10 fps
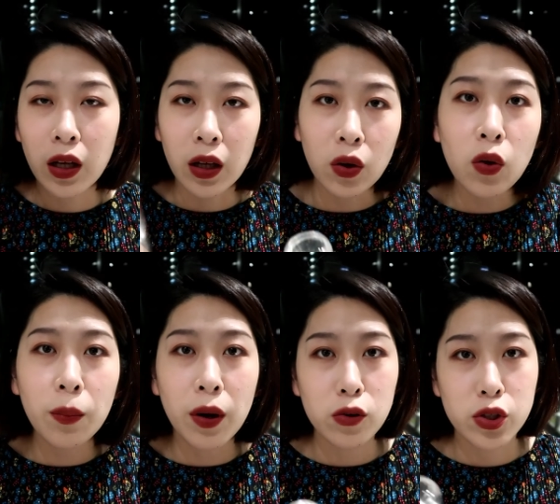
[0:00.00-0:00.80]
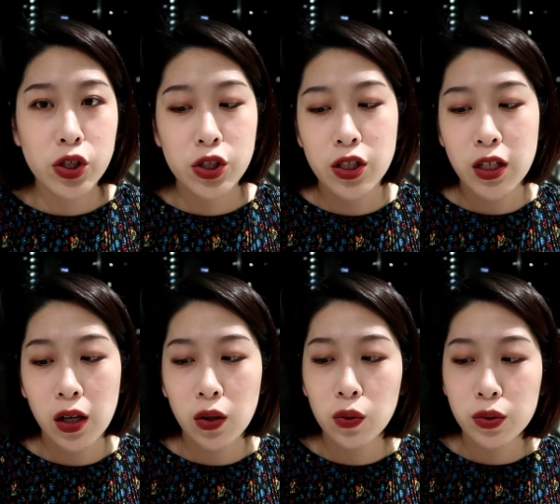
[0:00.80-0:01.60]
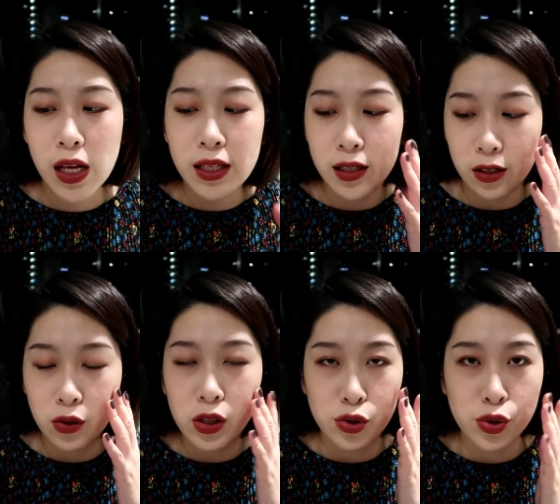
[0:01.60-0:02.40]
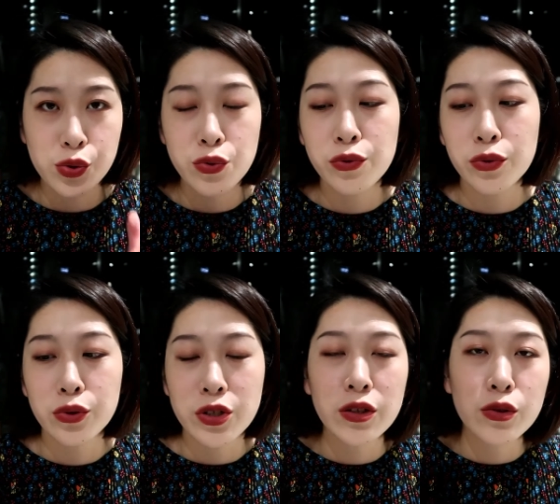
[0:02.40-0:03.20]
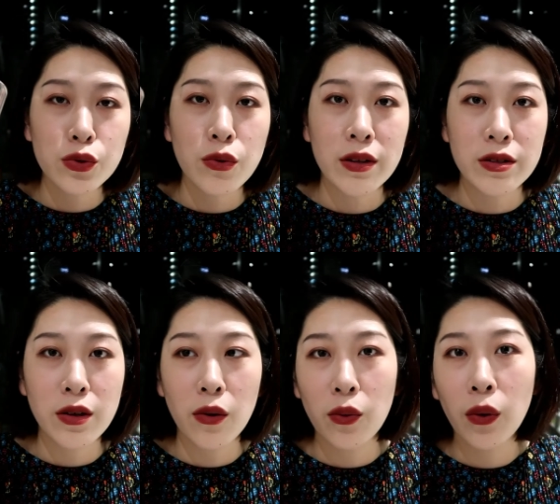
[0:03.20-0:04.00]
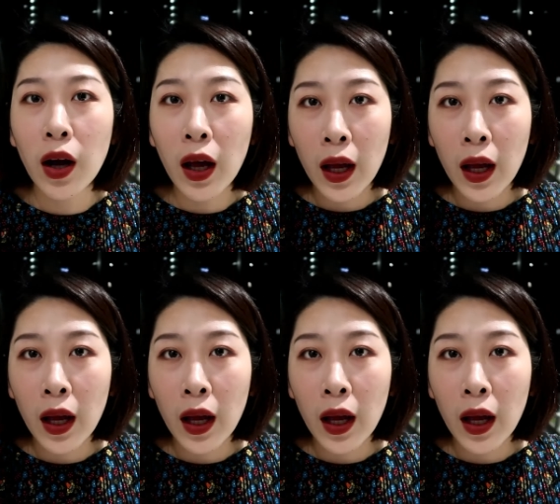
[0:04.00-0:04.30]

很够保湿，然后擦在脸上很舒服，有镇静舒缓的效果。